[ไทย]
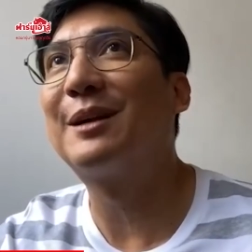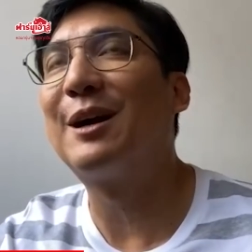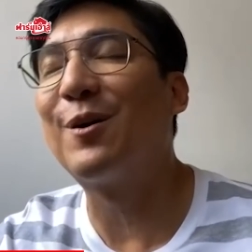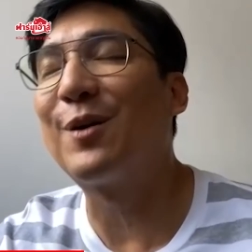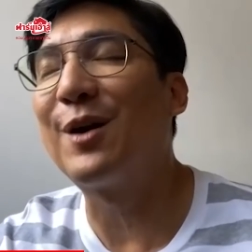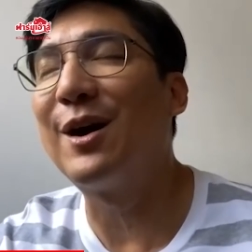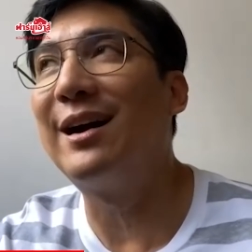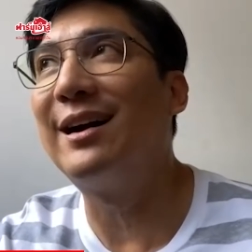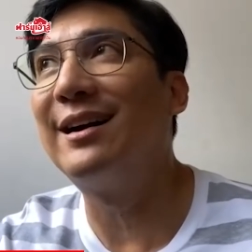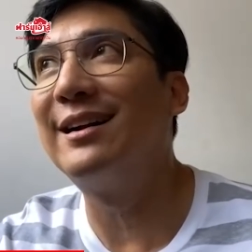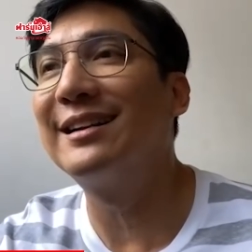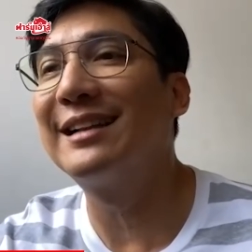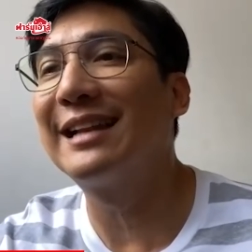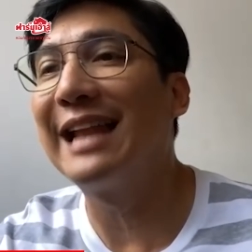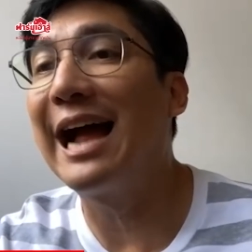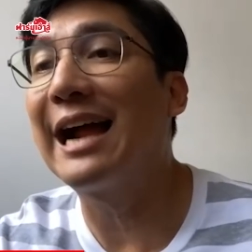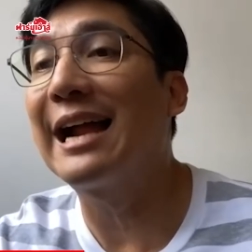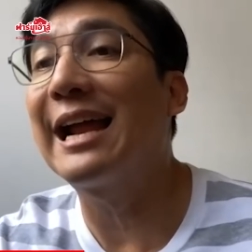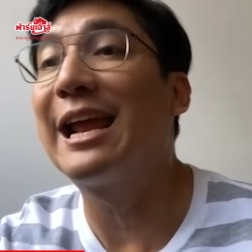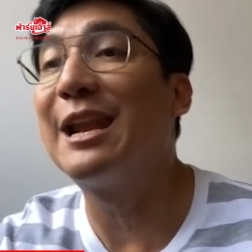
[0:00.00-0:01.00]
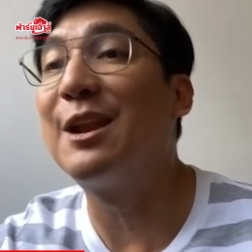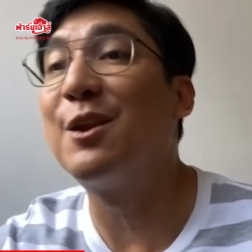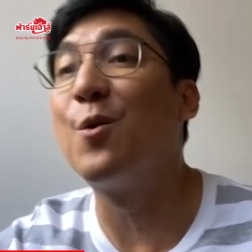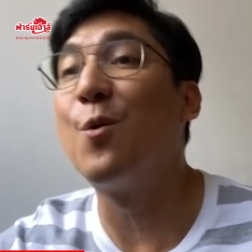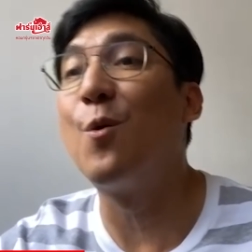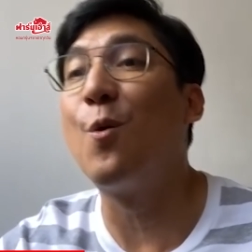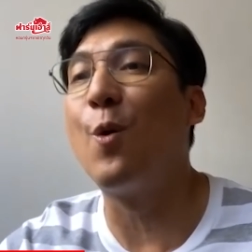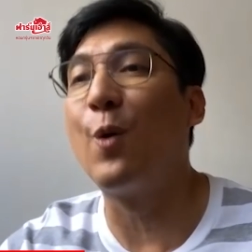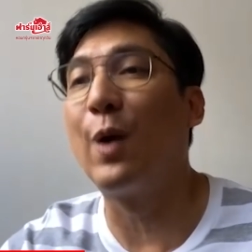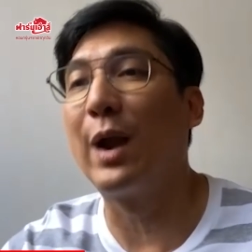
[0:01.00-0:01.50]
เขาก็รักเป็นดู
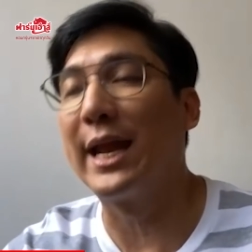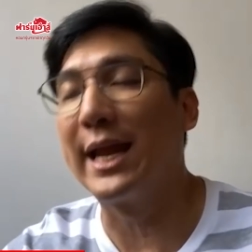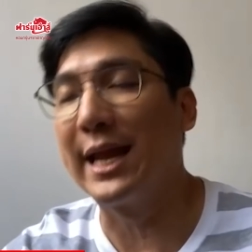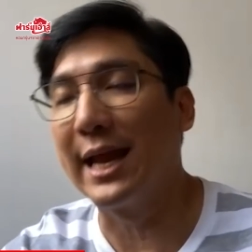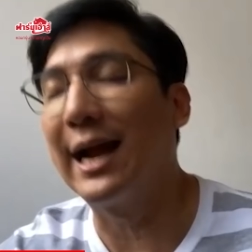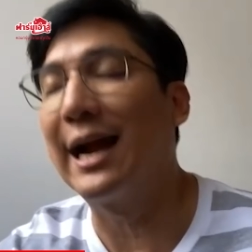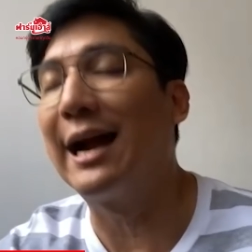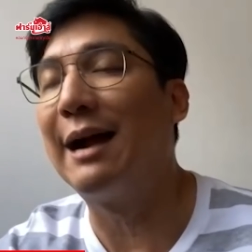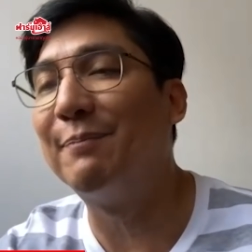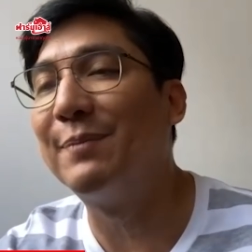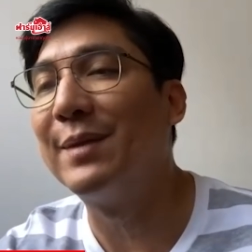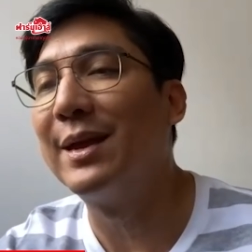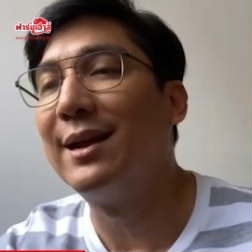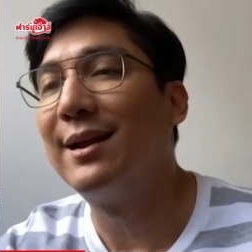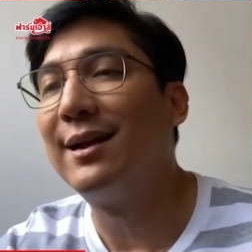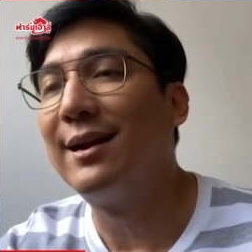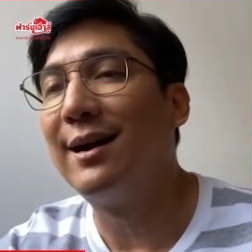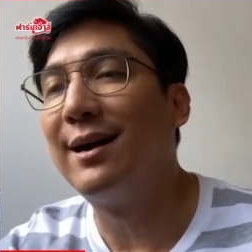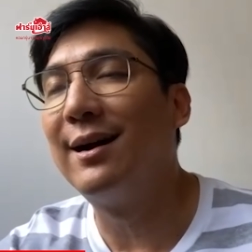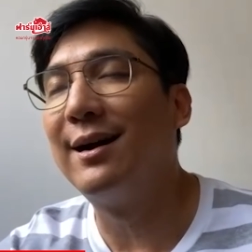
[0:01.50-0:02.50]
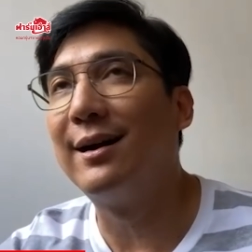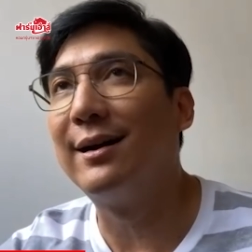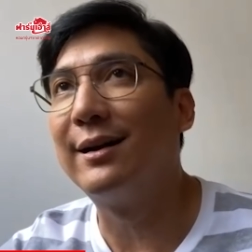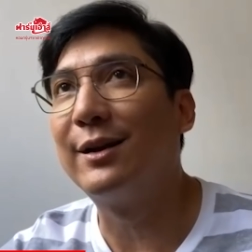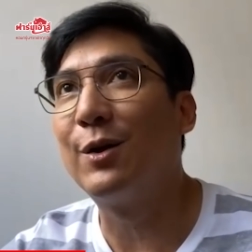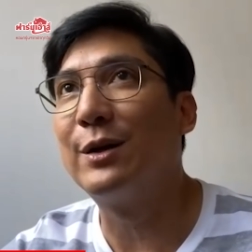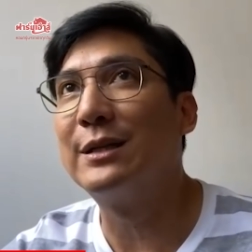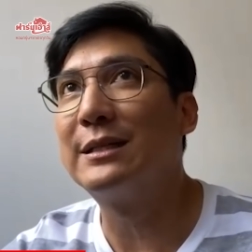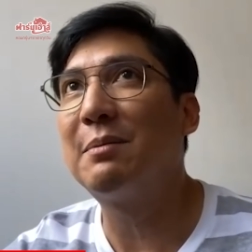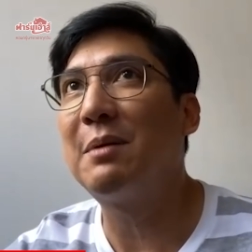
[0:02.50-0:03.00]
อะไรอย่างเงี้ยครับเออโด
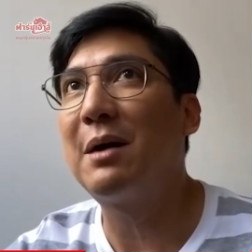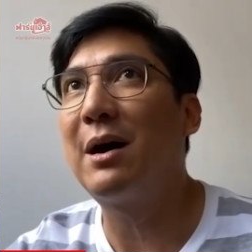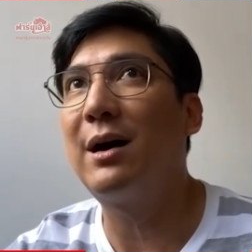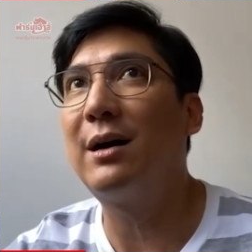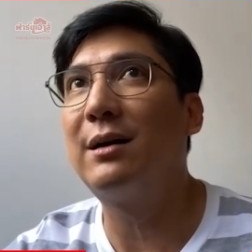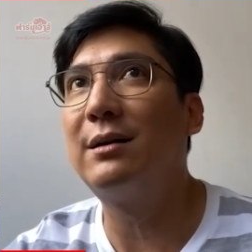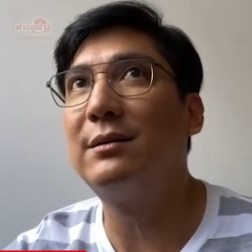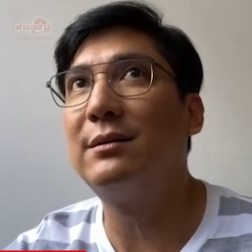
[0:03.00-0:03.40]
ยเฉพาะ